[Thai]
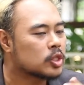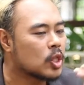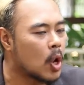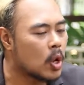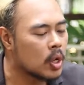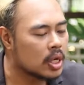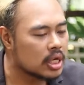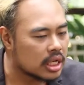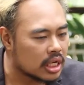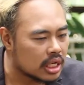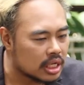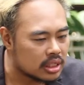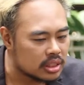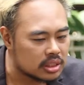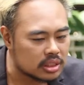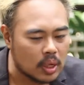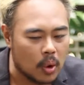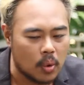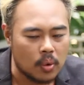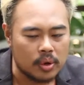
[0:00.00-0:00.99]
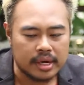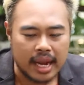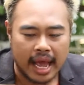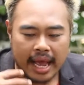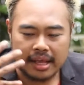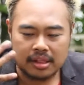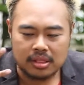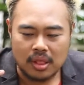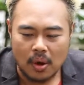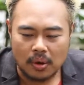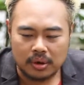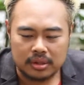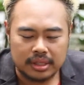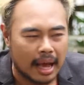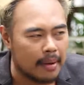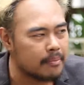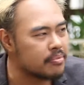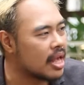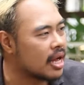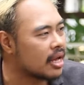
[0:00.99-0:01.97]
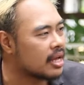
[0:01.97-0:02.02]
ต้องขึ้นตรงไหน ต้อง
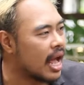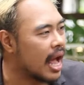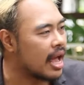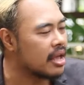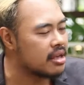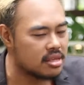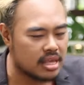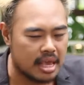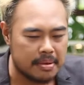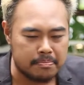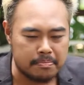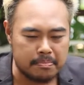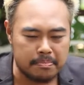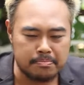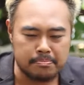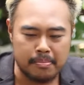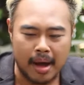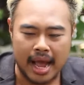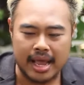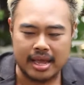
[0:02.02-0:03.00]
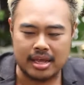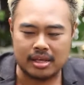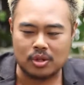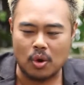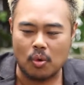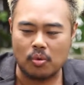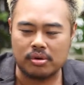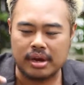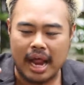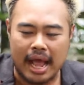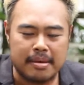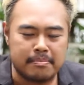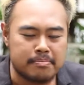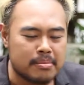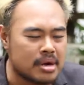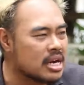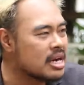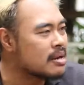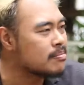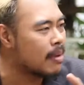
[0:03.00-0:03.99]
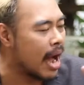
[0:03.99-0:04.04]
ทำยังไงหยิบไม้ตรงไหน
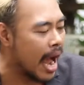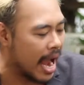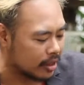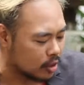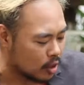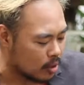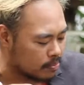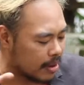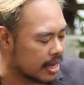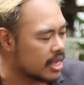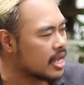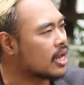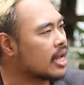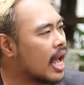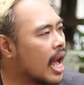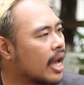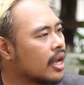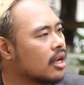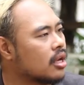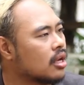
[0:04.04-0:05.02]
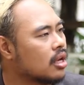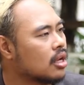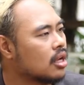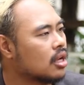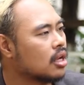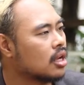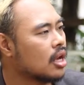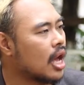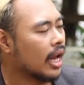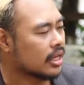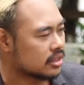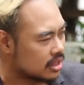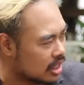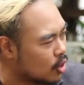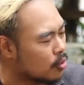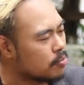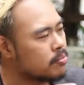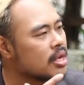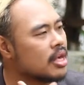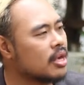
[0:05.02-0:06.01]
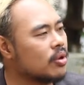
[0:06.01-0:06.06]
มือไม้ต้องไปยังไงออาจจะ
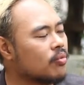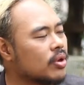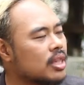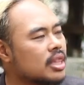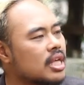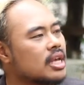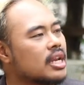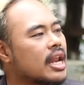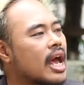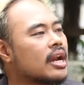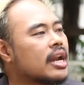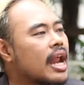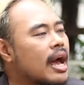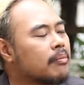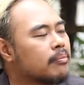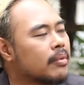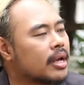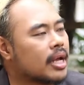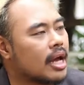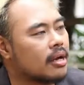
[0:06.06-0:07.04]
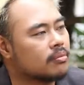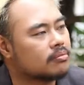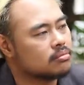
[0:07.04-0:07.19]
ต้องมีวิธีแนะนำไหมครั